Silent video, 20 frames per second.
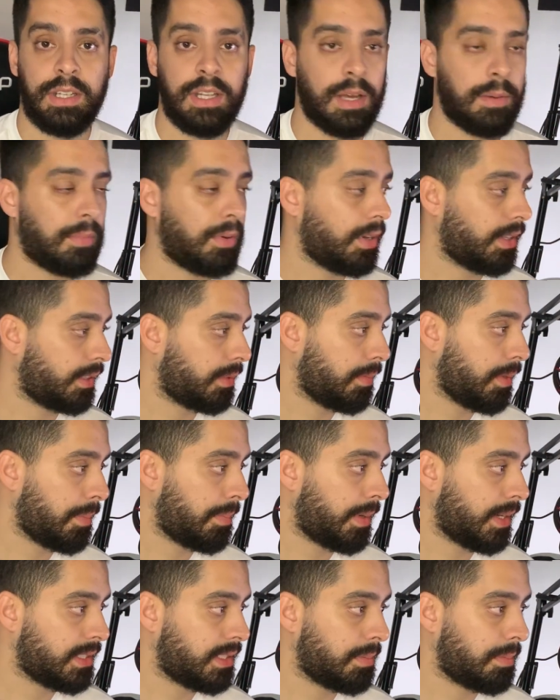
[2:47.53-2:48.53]
E a bola
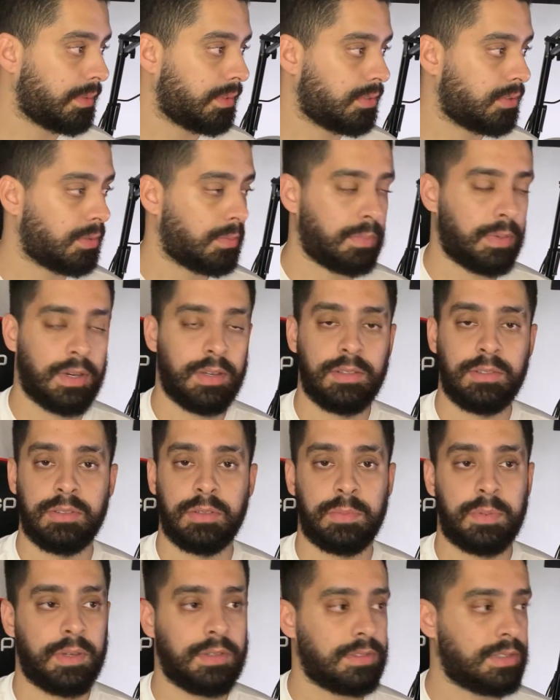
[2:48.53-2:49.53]
também passa pelo João Paulo. O
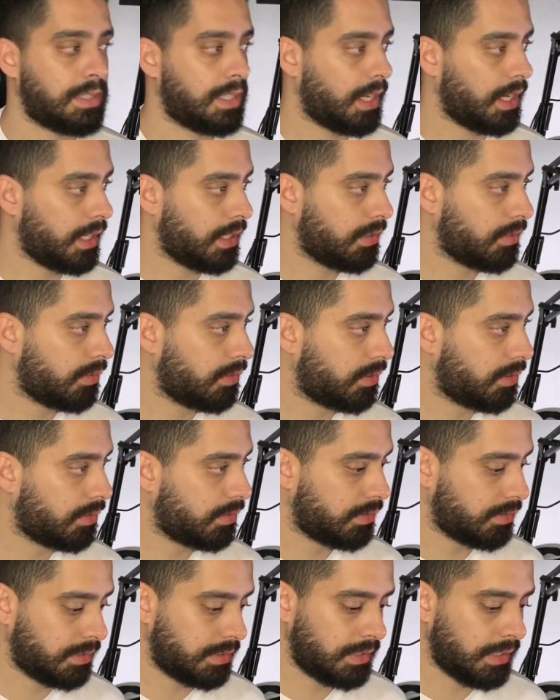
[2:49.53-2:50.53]
João Paulo sai do
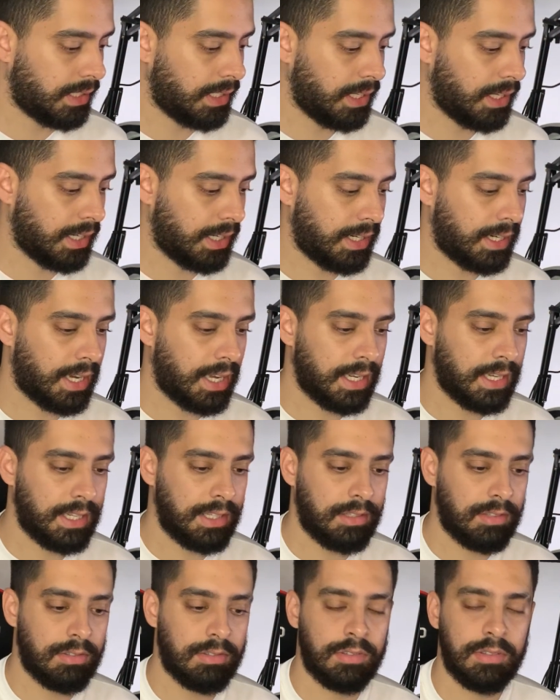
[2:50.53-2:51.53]
gol é,
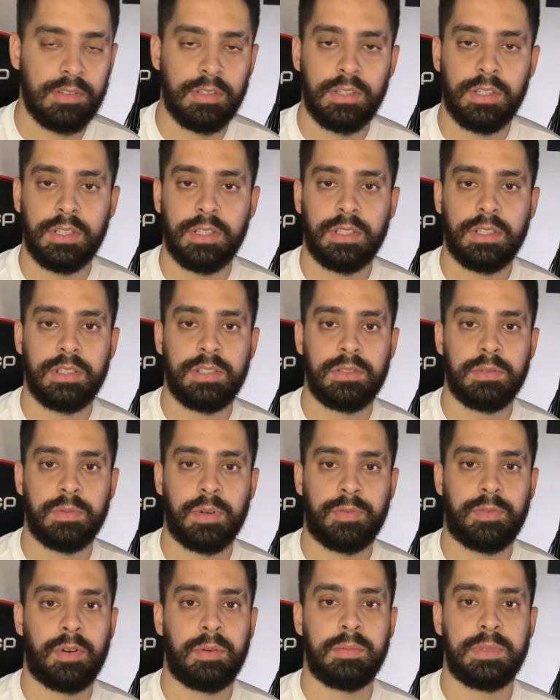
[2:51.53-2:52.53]
caindo de
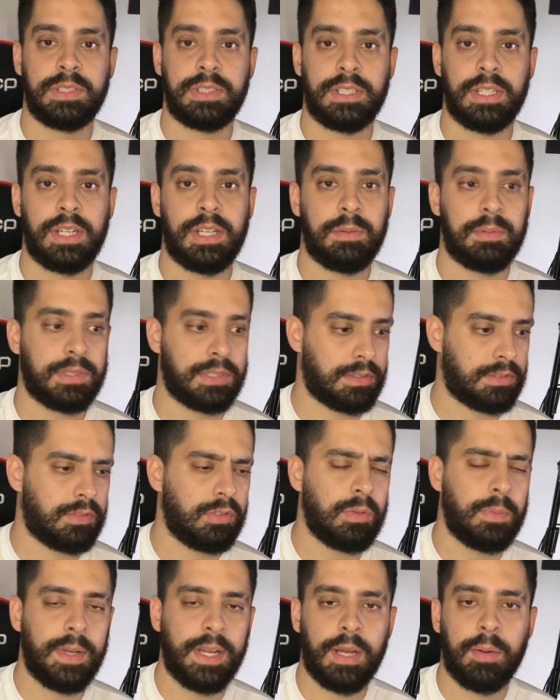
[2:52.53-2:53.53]
uma forma estranha, mas
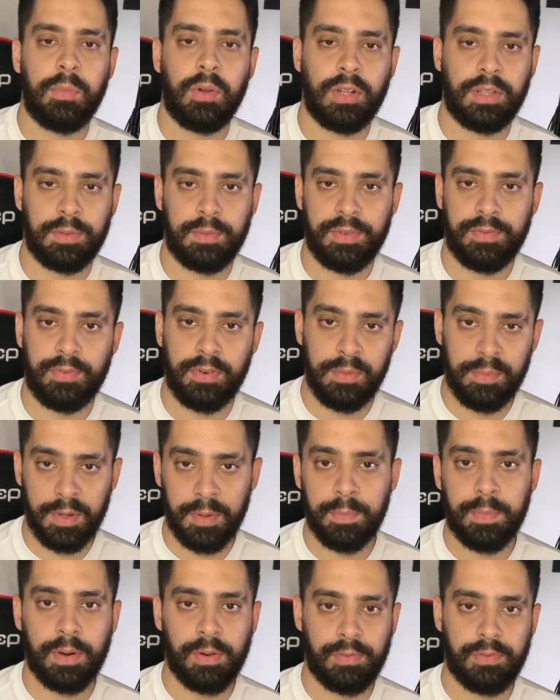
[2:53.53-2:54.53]
tudo bem que a bola também foi
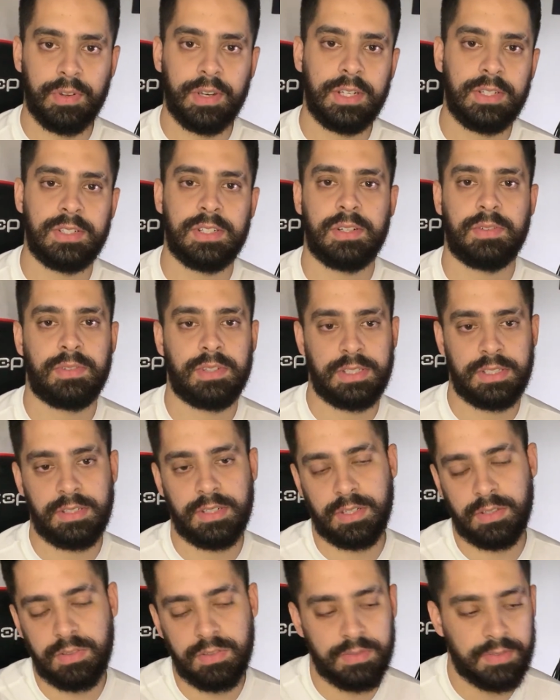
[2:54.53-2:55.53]
meio para frente, né,
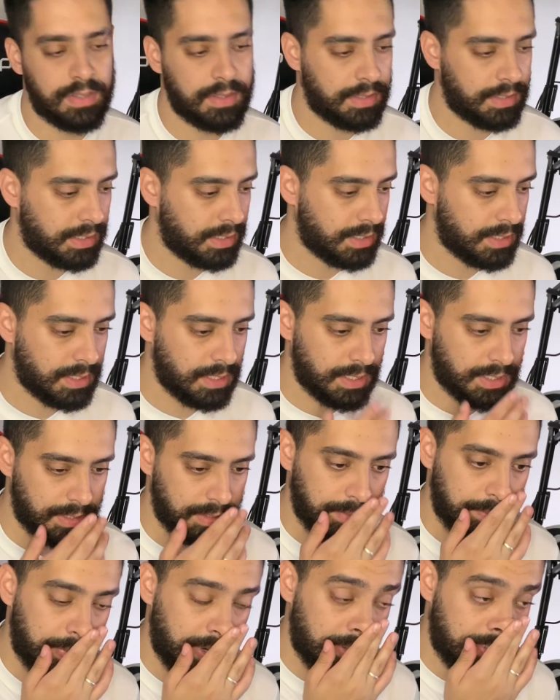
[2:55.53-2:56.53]
fazendo a curva
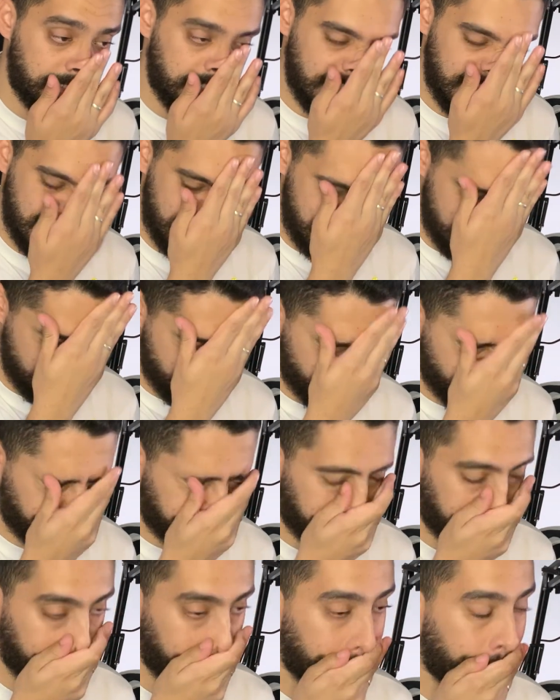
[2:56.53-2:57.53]
para frente.
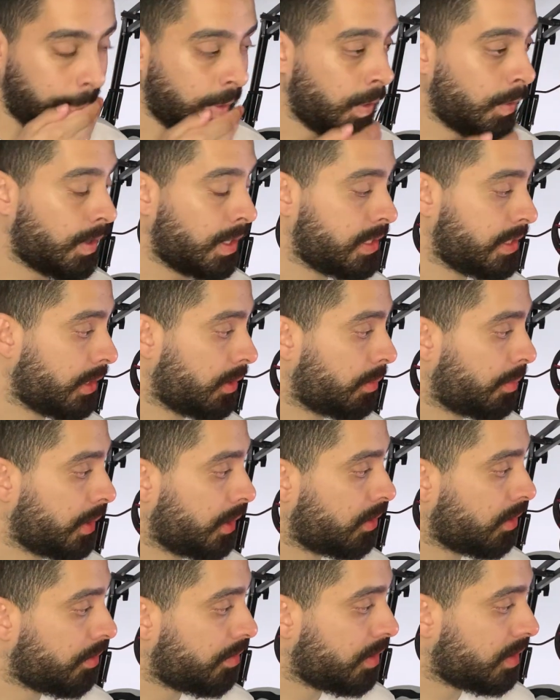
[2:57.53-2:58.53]
E o Wesley
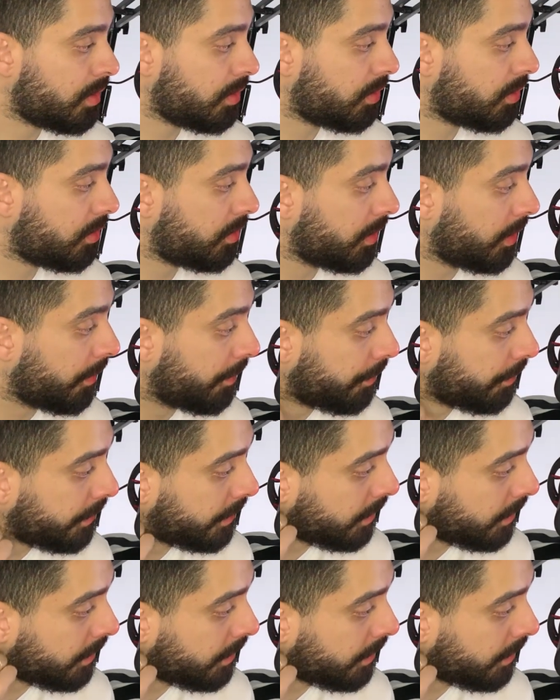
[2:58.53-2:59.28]
completou e fez o gol. Né?